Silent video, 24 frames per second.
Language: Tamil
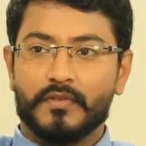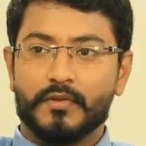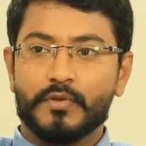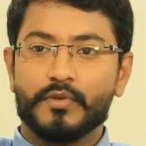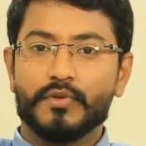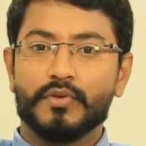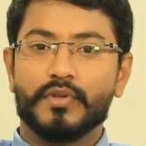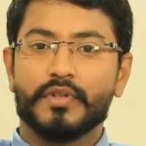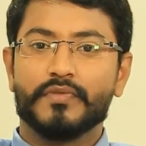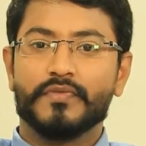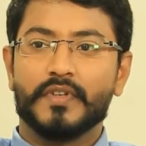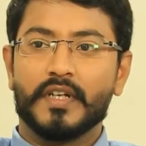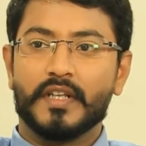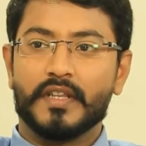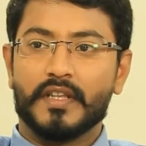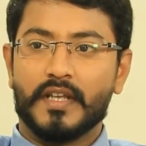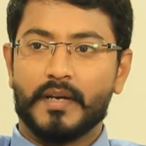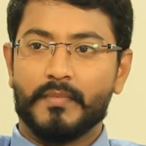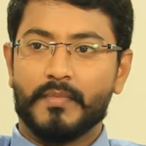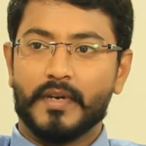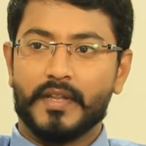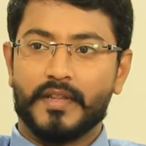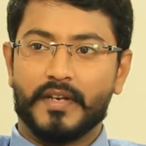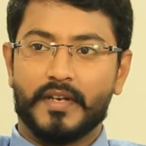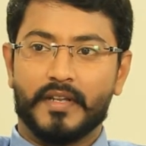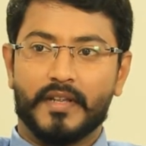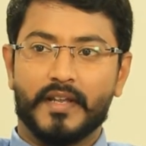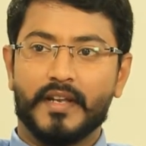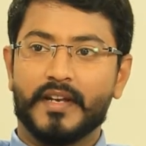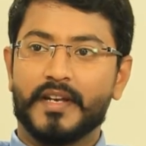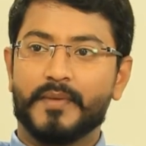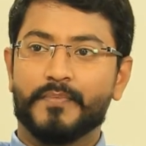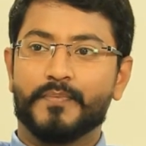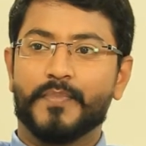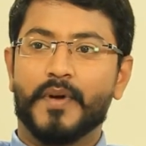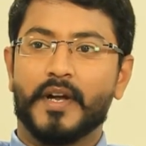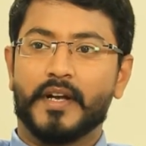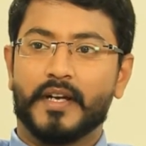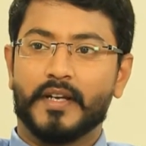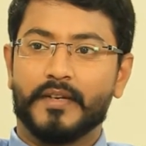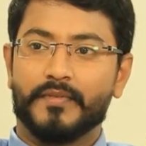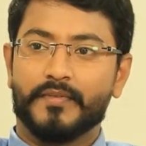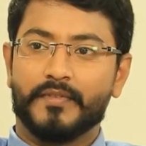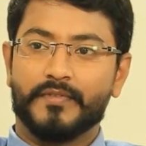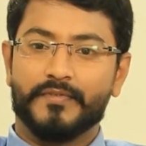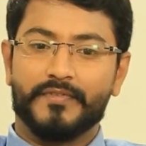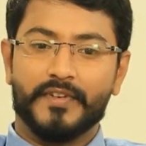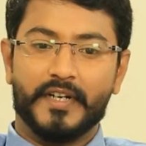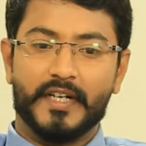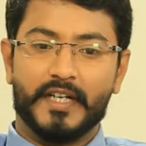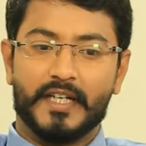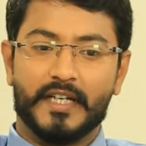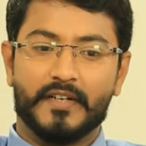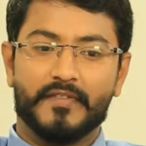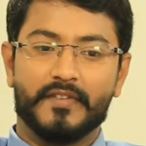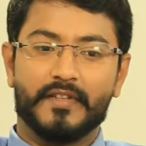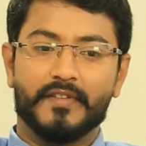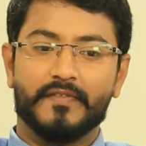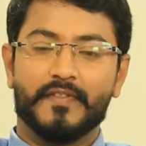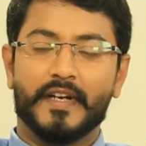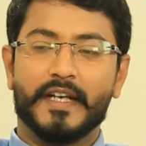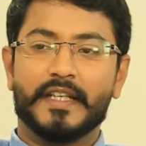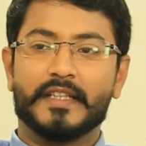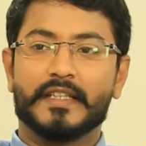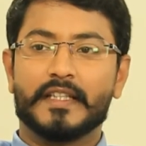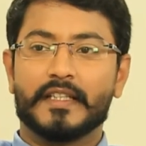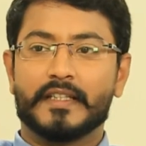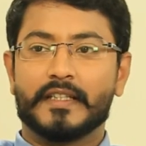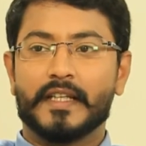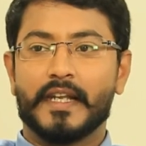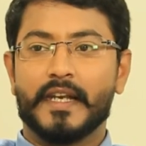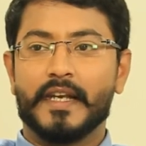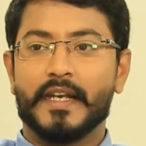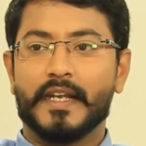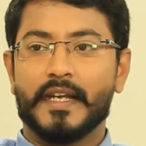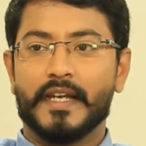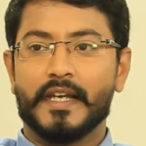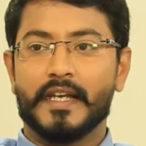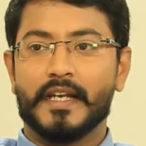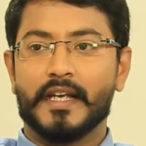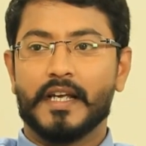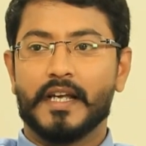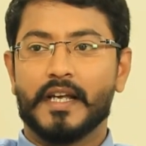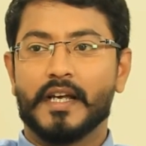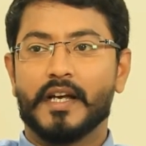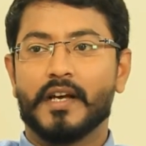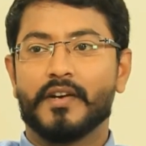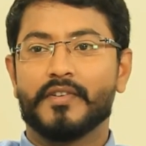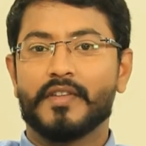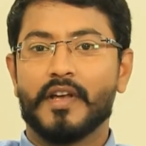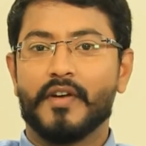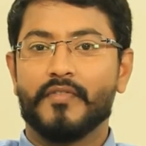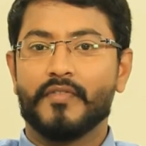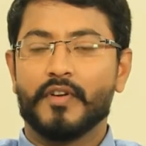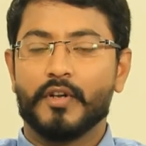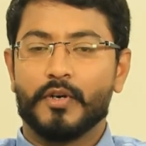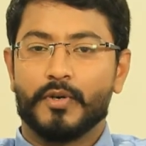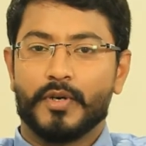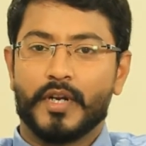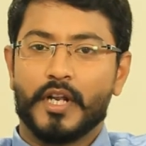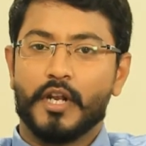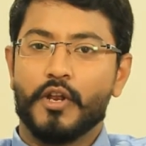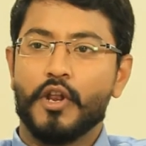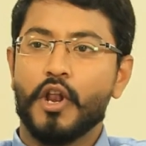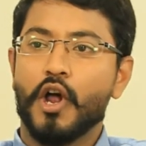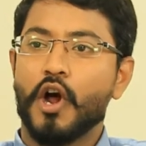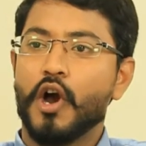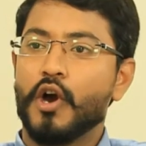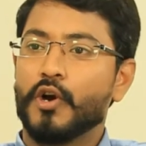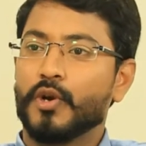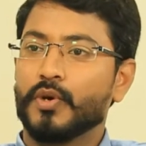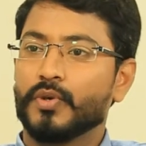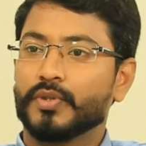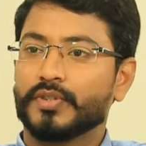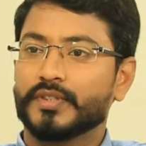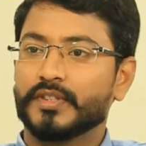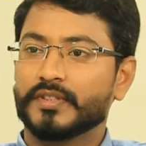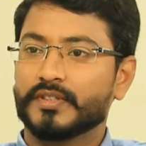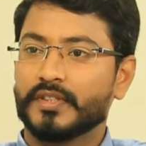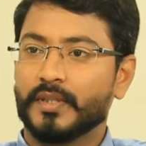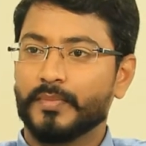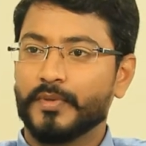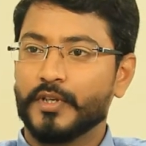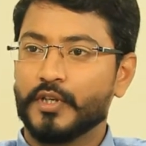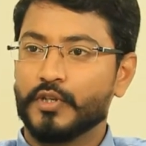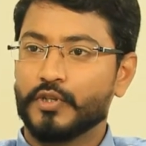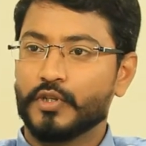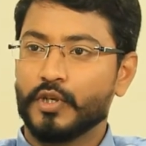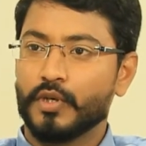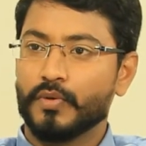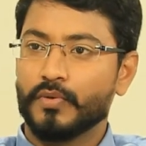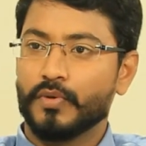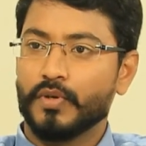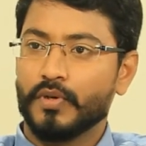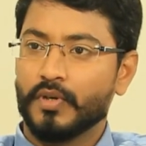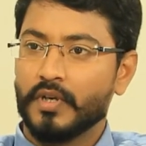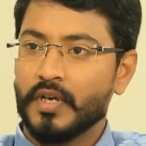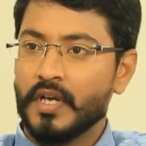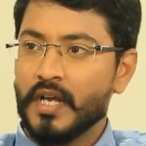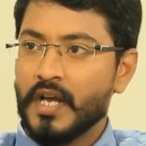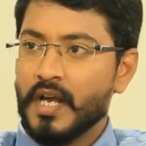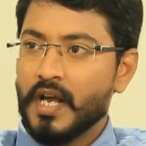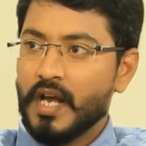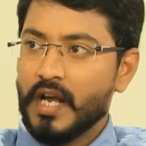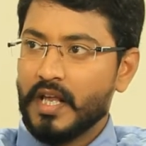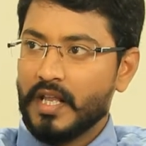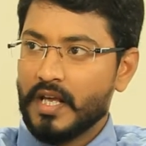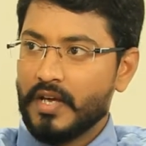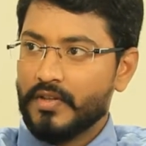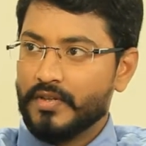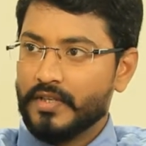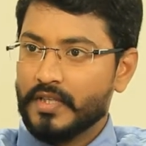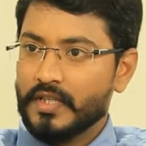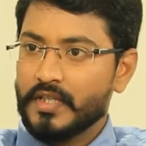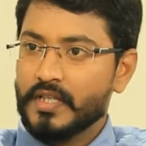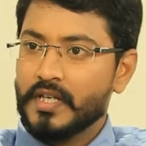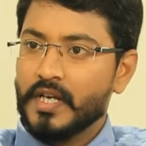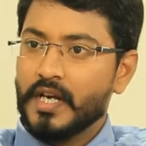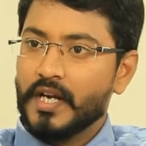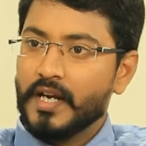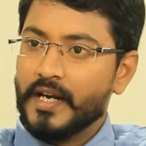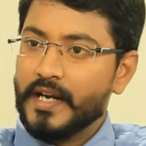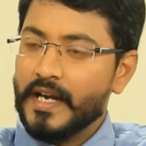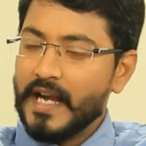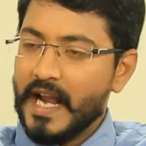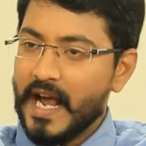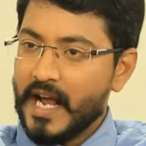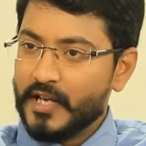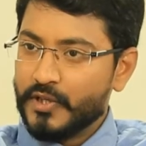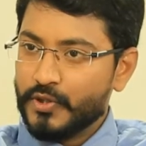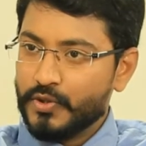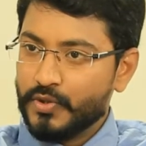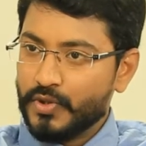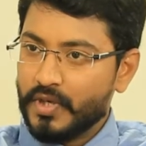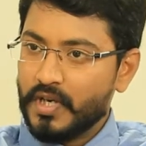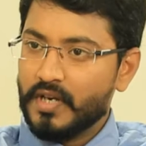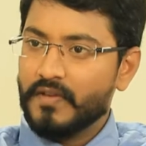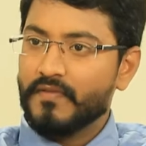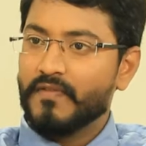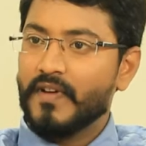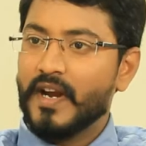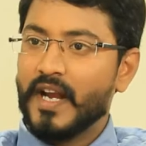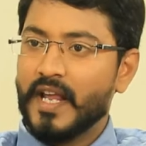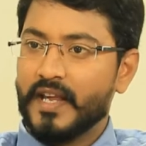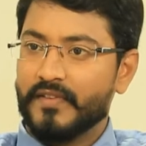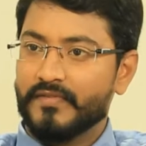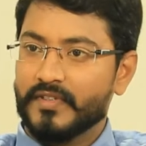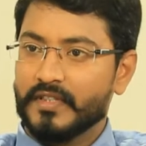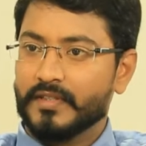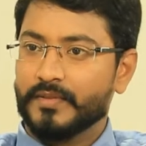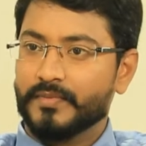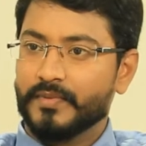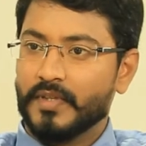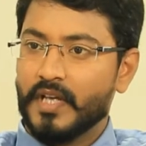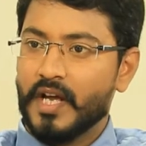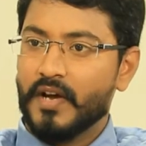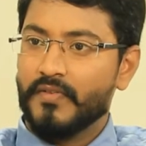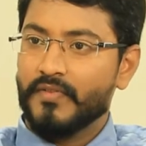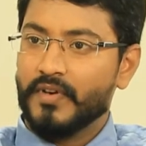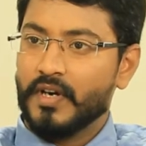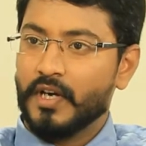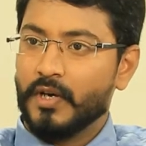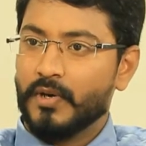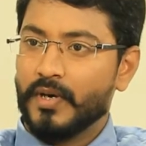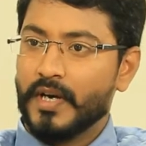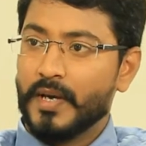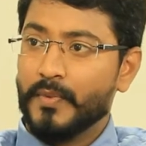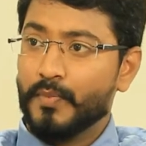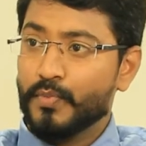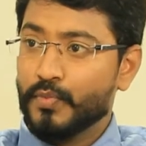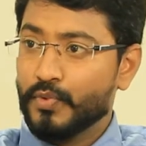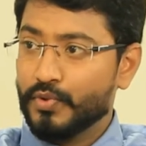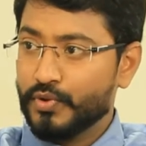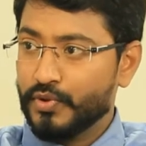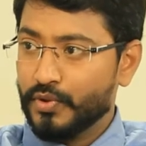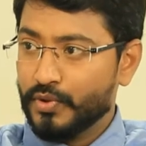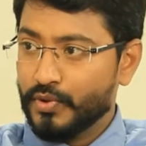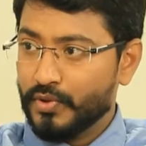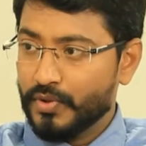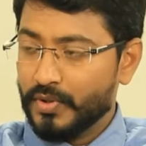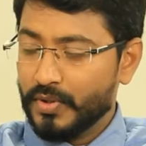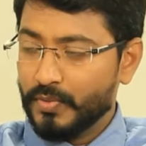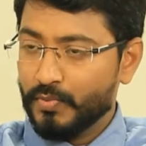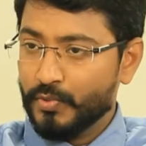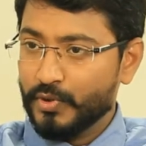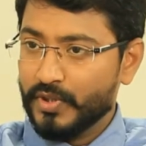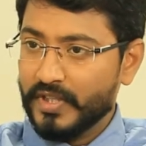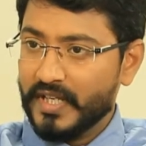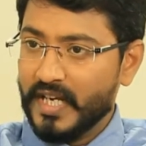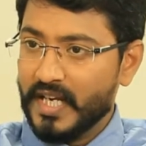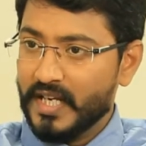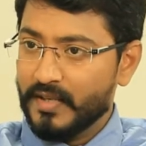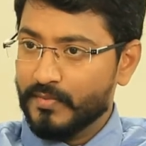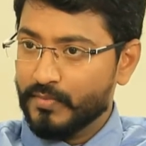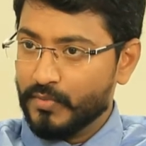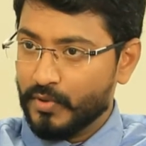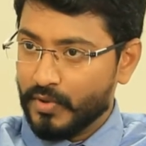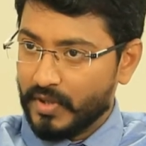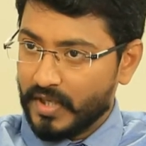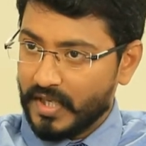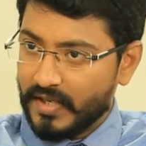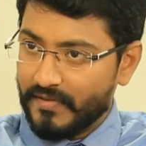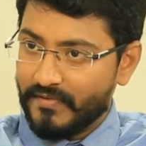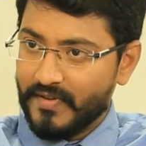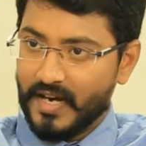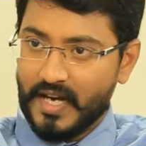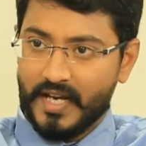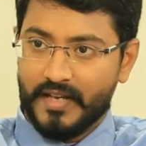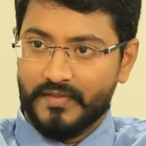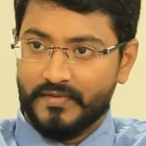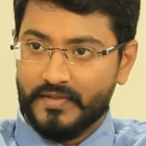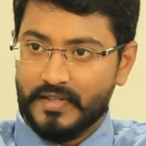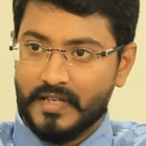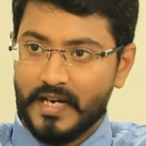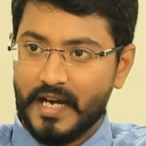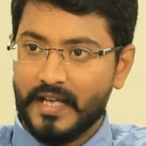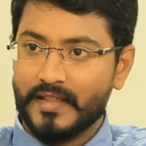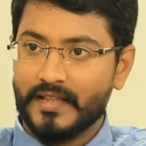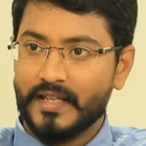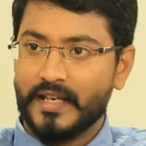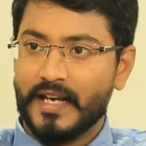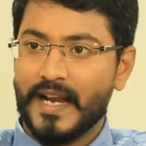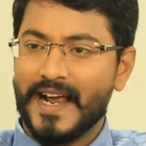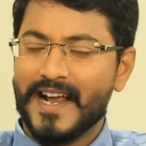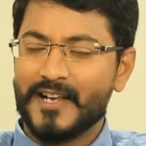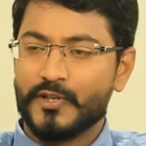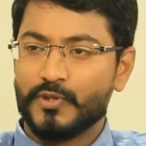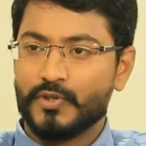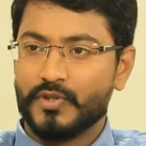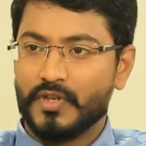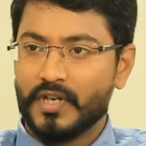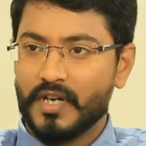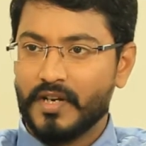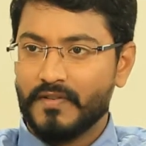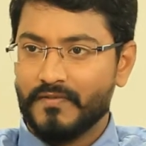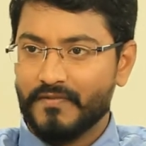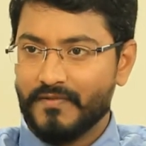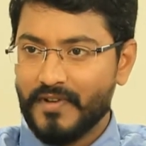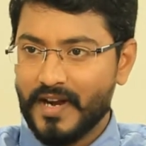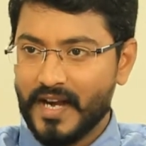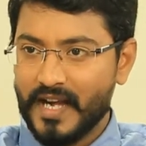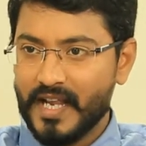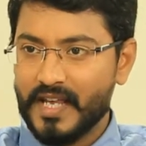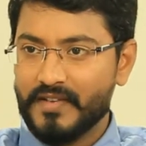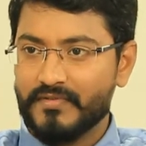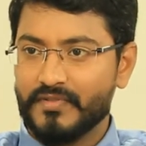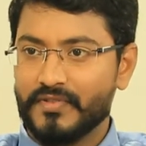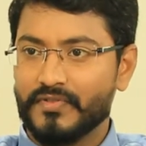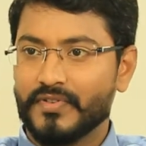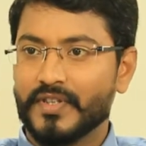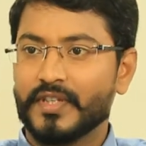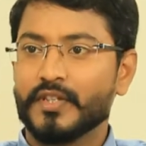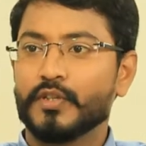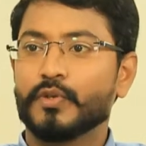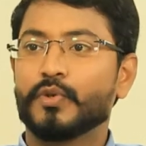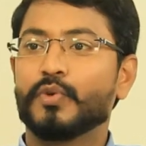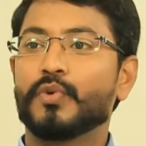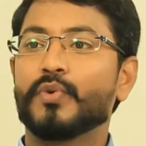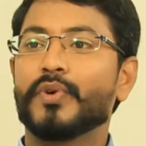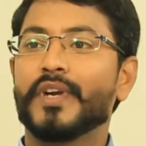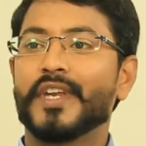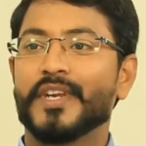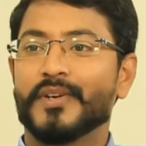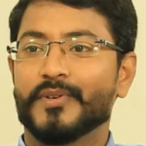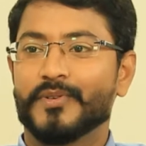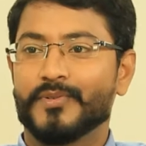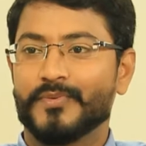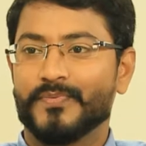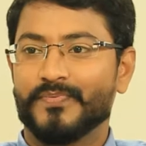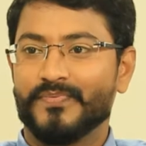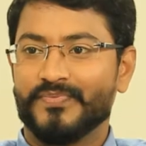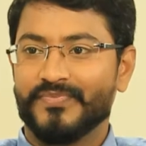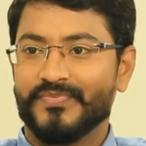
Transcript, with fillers: கூணு விழுந்த மாதிரி தான் நிற்பாங்க ஃப்ரண்ட்டில் வந்து வயிற்றை தள்ளி அதாவது அவங்களோட லாடோசிஸ் அப்படின்னு சொல்லுவோம் அதாவது நேச்சுரல் வளைவு அவங்களோட முதுகோ முதுகெலும்போட வளைவு அந்த நேச்சுரல் வளைவு வந்து கூடியும்